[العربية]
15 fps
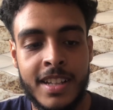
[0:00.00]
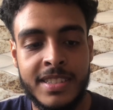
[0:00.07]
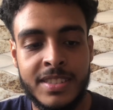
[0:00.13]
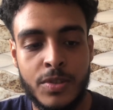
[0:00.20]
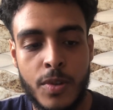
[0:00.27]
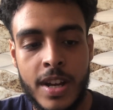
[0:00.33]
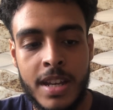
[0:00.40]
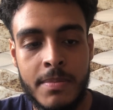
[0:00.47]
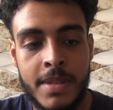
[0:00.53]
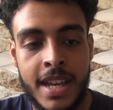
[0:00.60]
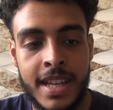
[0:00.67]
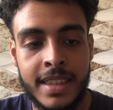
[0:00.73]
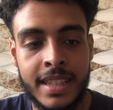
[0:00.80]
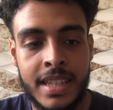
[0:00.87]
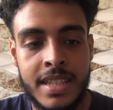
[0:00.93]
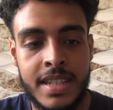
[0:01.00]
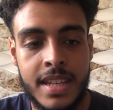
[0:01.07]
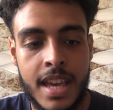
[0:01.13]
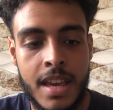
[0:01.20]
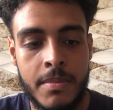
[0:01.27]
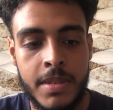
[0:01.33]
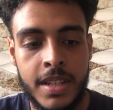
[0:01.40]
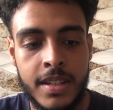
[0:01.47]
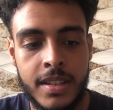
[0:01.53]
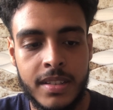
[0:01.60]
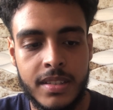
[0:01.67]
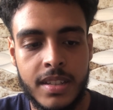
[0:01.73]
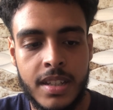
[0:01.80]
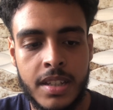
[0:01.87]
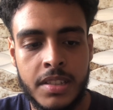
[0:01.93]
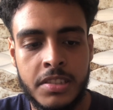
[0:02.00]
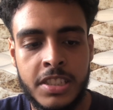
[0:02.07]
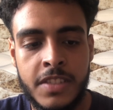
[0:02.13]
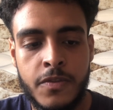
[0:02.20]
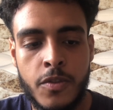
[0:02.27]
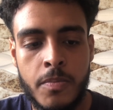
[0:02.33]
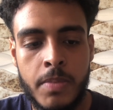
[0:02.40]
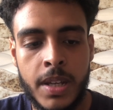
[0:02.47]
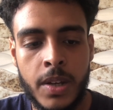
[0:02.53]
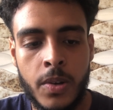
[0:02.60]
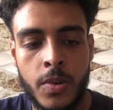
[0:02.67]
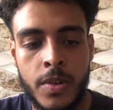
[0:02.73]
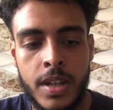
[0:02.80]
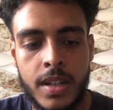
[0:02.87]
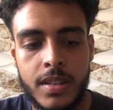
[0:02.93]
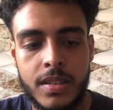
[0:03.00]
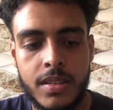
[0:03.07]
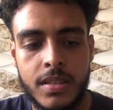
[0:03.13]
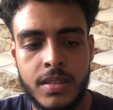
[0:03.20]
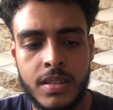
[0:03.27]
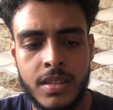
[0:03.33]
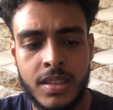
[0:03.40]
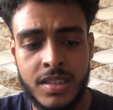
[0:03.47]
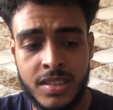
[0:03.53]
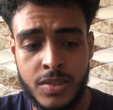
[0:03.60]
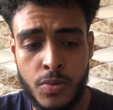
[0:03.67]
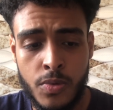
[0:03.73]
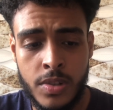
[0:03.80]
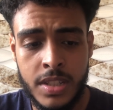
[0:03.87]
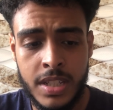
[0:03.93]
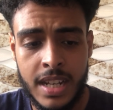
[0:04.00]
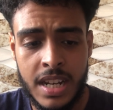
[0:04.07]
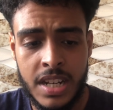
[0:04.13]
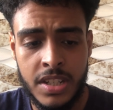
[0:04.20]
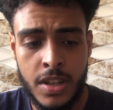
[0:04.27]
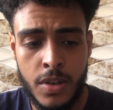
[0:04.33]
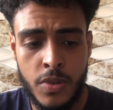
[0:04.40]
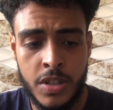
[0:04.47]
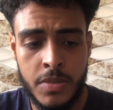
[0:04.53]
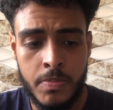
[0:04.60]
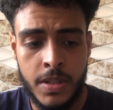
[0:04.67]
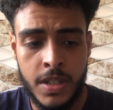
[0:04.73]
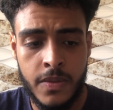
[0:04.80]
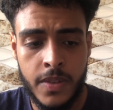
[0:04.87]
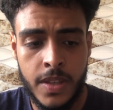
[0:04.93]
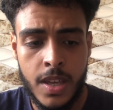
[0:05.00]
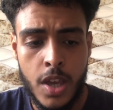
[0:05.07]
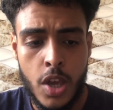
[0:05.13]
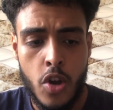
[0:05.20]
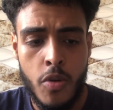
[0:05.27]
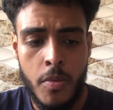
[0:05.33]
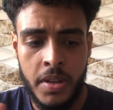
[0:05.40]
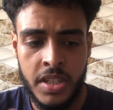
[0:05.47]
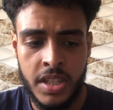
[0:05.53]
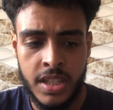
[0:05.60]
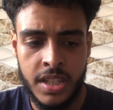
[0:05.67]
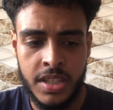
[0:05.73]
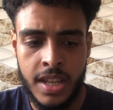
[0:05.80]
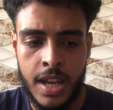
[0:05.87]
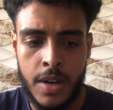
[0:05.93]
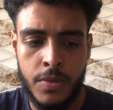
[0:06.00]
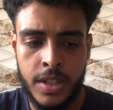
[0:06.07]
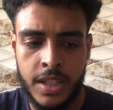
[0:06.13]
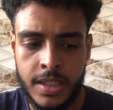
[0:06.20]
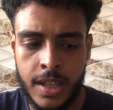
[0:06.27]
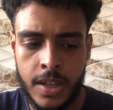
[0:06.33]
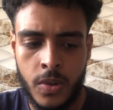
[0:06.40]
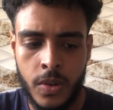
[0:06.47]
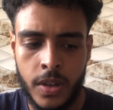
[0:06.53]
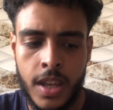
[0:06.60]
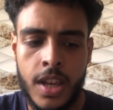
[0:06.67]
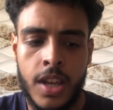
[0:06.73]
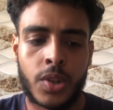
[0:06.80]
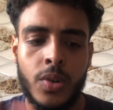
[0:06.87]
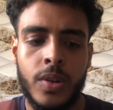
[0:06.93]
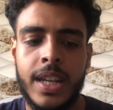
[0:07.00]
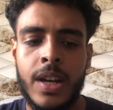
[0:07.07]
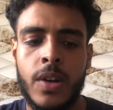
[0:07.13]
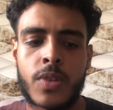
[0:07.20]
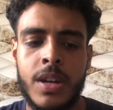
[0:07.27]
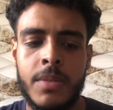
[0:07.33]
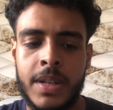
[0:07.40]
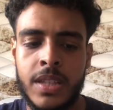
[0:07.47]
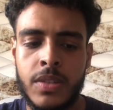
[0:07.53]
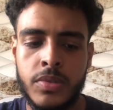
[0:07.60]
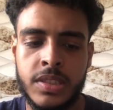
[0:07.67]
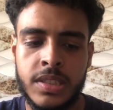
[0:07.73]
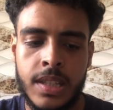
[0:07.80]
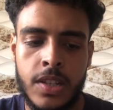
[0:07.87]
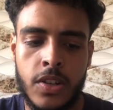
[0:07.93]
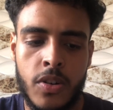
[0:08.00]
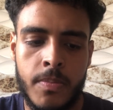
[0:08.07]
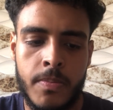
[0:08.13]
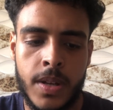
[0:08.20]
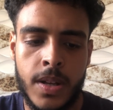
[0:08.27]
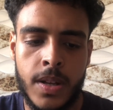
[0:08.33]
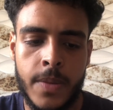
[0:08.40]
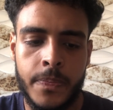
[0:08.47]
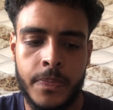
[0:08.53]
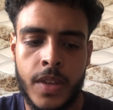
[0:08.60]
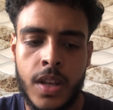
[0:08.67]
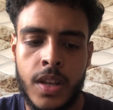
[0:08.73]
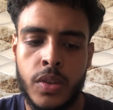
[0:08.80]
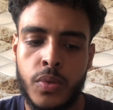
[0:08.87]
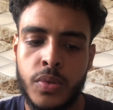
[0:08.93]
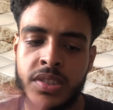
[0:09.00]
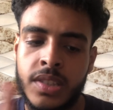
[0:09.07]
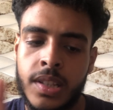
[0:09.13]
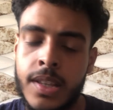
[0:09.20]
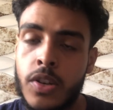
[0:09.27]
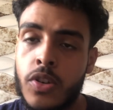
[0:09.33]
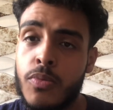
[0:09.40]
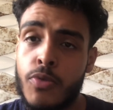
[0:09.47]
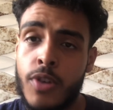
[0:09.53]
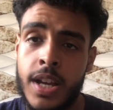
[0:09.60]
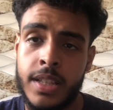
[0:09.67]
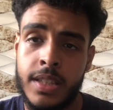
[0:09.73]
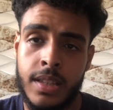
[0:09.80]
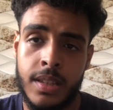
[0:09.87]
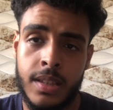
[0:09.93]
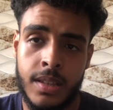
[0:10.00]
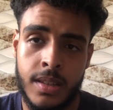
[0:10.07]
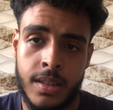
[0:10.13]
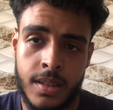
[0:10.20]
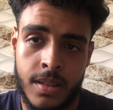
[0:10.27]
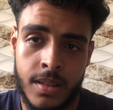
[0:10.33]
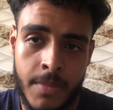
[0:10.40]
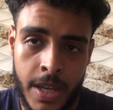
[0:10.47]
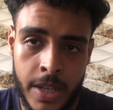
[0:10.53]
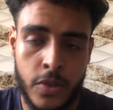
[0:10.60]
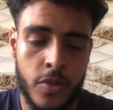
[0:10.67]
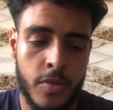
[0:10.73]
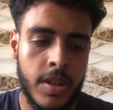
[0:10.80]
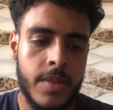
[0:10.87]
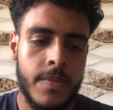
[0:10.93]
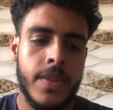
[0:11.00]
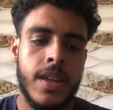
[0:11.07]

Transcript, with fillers: سؤال من عند اختي امينه سي فو بلي خويا أه كنت سولتك على شي حوايج بريفي ومحتاجك تعاوني ضروري دونك الاخوان بغيت نوصل لكم أه، نوصل لكم واحد المعلومه